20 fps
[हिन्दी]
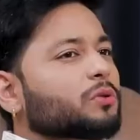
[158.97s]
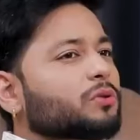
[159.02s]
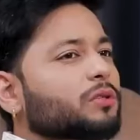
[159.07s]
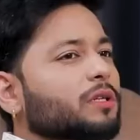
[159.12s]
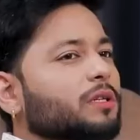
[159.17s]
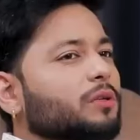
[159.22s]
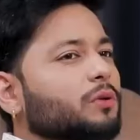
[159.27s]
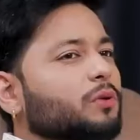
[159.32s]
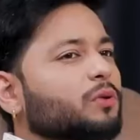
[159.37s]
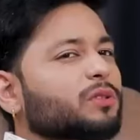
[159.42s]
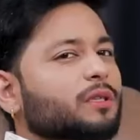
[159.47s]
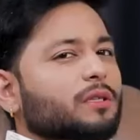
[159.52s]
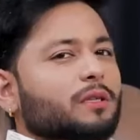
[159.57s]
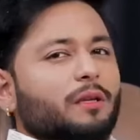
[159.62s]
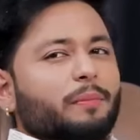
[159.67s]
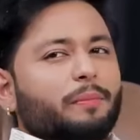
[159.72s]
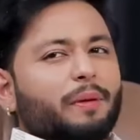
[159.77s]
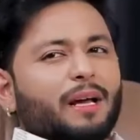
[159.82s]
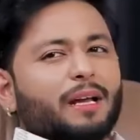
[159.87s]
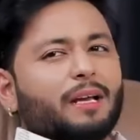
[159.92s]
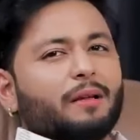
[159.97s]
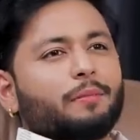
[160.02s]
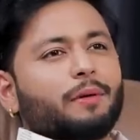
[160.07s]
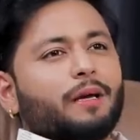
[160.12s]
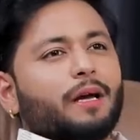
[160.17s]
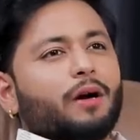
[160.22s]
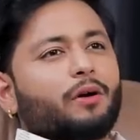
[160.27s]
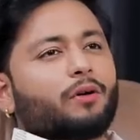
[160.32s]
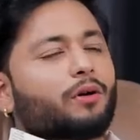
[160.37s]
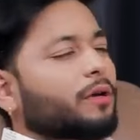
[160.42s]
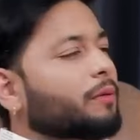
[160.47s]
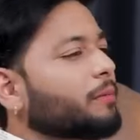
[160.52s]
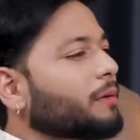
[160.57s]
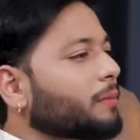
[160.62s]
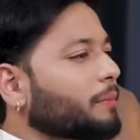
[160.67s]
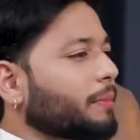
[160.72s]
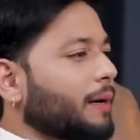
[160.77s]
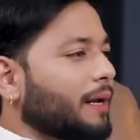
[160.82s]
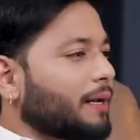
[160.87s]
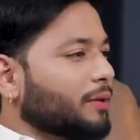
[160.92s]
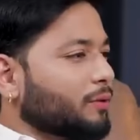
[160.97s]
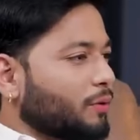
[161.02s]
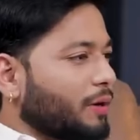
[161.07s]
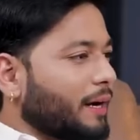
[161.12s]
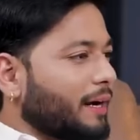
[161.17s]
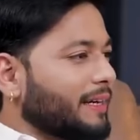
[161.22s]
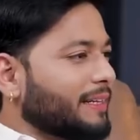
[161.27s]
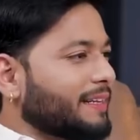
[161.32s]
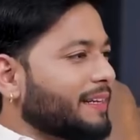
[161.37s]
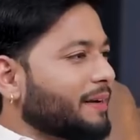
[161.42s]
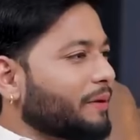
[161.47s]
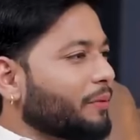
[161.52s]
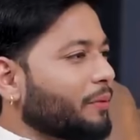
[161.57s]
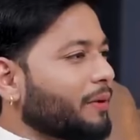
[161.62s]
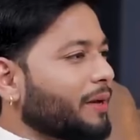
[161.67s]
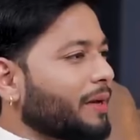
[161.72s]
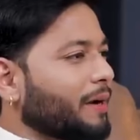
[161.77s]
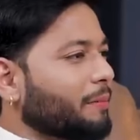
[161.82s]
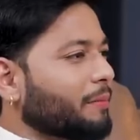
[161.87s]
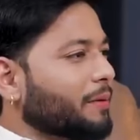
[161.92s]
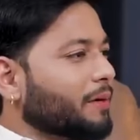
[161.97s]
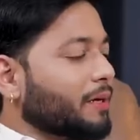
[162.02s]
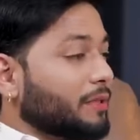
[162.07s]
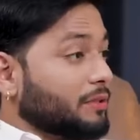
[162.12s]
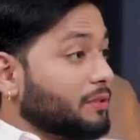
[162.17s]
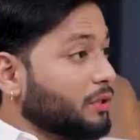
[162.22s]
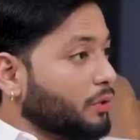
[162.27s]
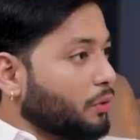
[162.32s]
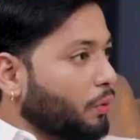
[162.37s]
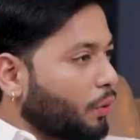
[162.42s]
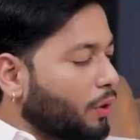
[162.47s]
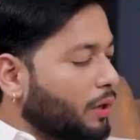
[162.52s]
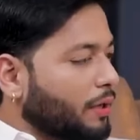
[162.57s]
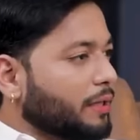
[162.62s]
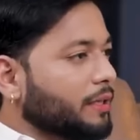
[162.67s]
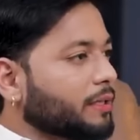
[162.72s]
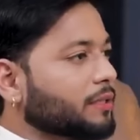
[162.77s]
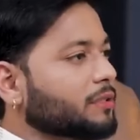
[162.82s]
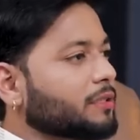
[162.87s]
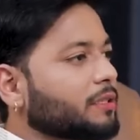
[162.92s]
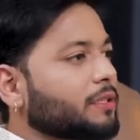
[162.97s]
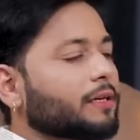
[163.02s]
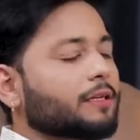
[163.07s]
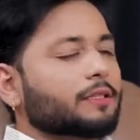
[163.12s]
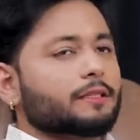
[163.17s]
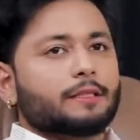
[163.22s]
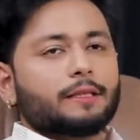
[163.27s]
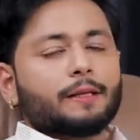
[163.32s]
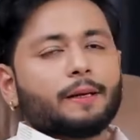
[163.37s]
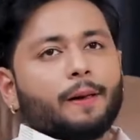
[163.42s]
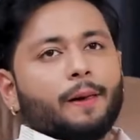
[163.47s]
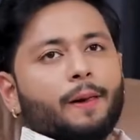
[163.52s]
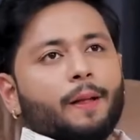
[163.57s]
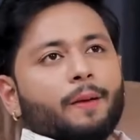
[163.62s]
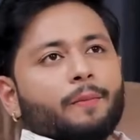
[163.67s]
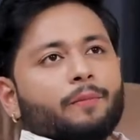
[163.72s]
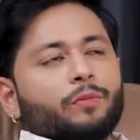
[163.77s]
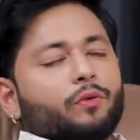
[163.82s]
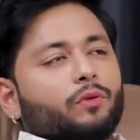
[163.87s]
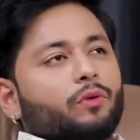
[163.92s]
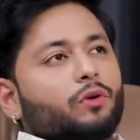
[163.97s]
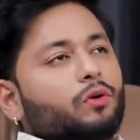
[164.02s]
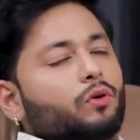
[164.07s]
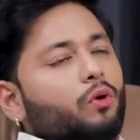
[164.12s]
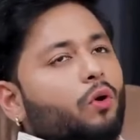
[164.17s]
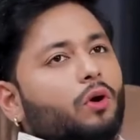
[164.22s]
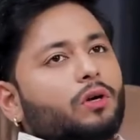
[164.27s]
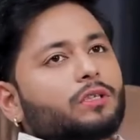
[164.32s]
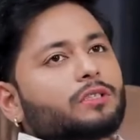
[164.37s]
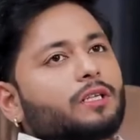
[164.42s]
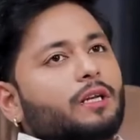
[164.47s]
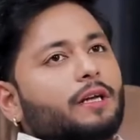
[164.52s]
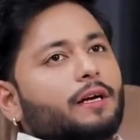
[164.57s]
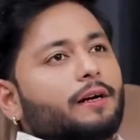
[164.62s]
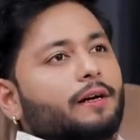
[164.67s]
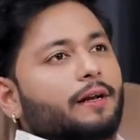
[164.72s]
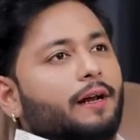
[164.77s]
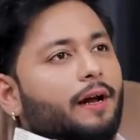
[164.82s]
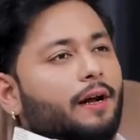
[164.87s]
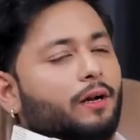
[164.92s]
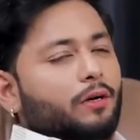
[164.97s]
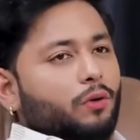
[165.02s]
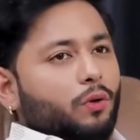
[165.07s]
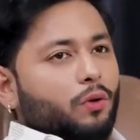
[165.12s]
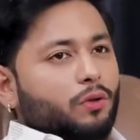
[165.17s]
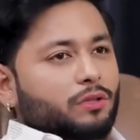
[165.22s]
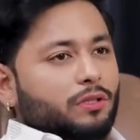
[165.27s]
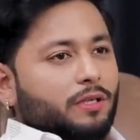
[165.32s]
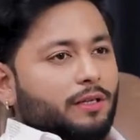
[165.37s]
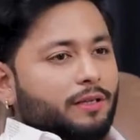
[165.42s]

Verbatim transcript: सोचा कि हो सकता है पहले भी आया हूँ यार बट पहले तो लाइट देखा हूँ यहाँ पर अच्छी कॉलोनी अच्छी खासी तो लोग टॉर्च लेकर आए टॉर्च